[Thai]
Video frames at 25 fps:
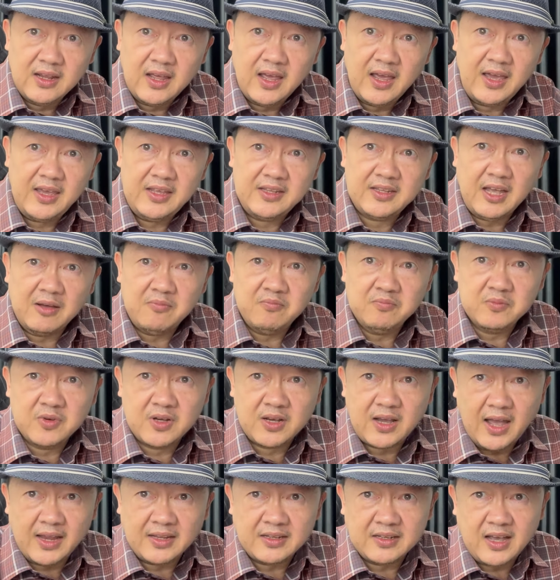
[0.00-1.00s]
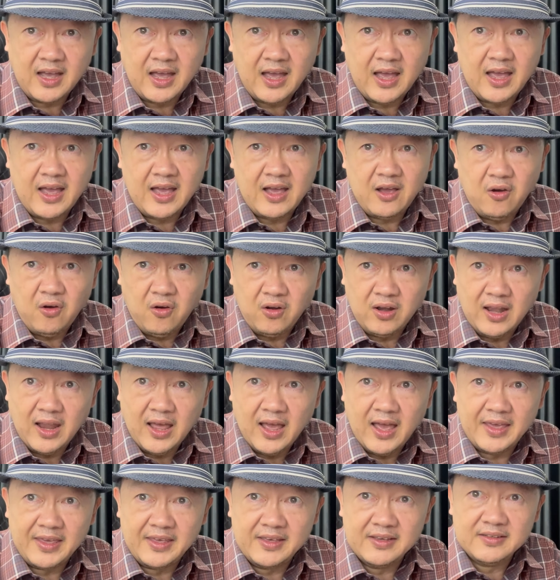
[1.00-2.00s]
ให้ทำการค้าออนไล
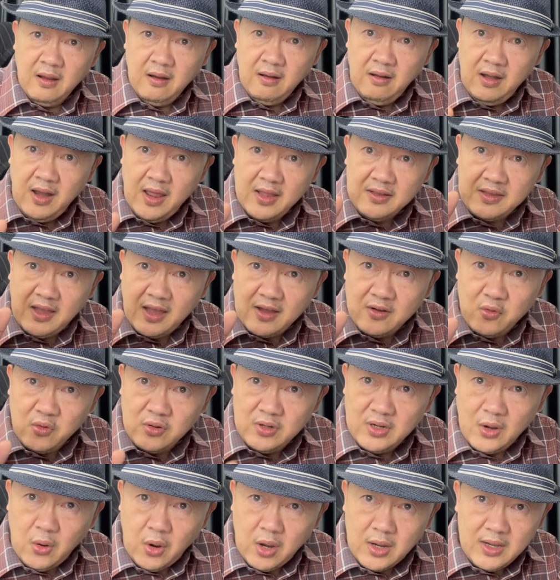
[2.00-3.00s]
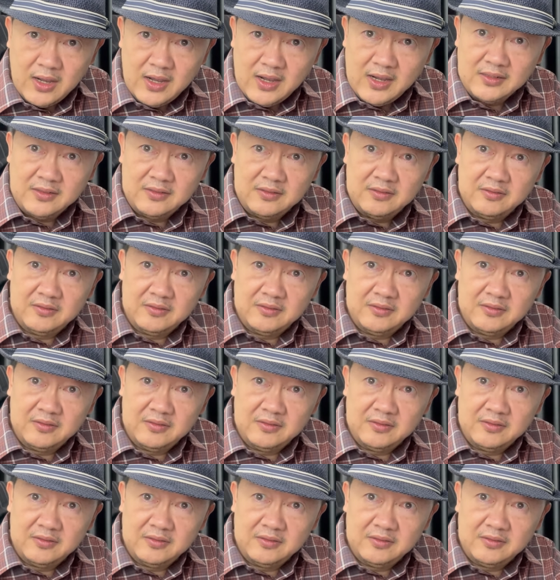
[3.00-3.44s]
น์และทางคุณเอิร์ธ